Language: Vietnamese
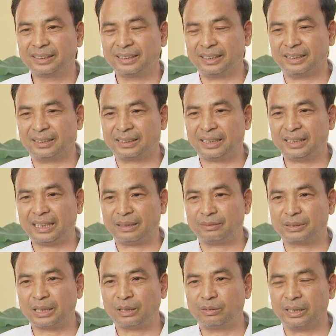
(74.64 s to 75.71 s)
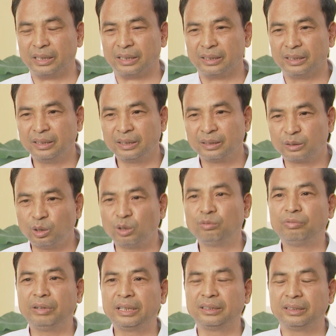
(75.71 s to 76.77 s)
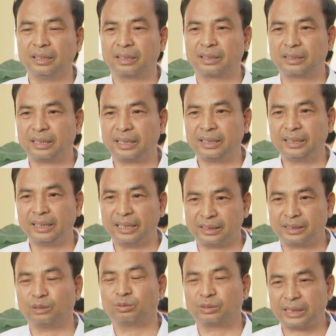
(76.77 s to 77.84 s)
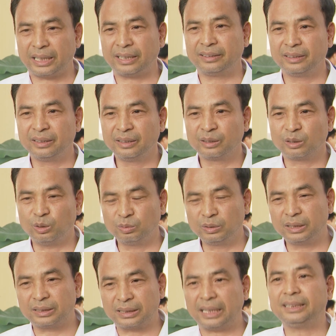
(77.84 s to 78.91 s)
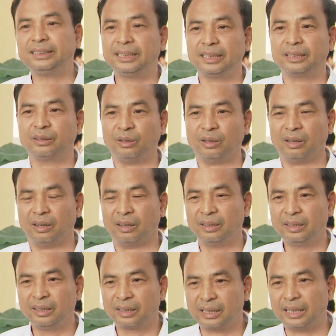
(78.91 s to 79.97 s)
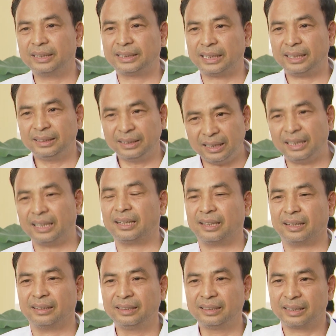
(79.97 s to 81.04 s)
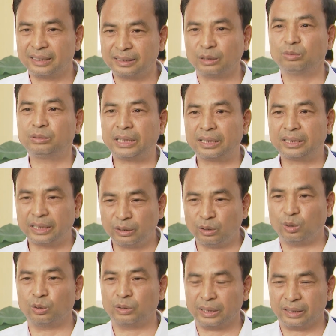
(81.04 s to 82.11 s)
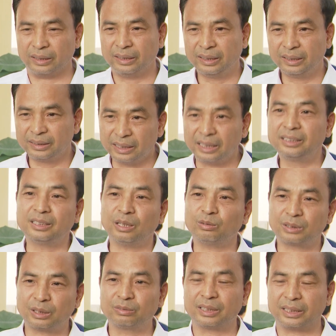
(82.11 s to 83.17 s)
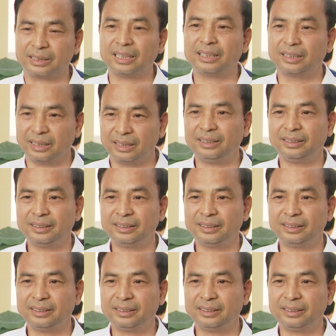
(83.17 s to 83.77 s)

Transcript: thì sẽ làm sao để tôn vinh được cái nghề trồng sen cũng như giá trị của cây sen, nhất là cái giống sen Tây Hồ để nhân rộng trong thời gian tới.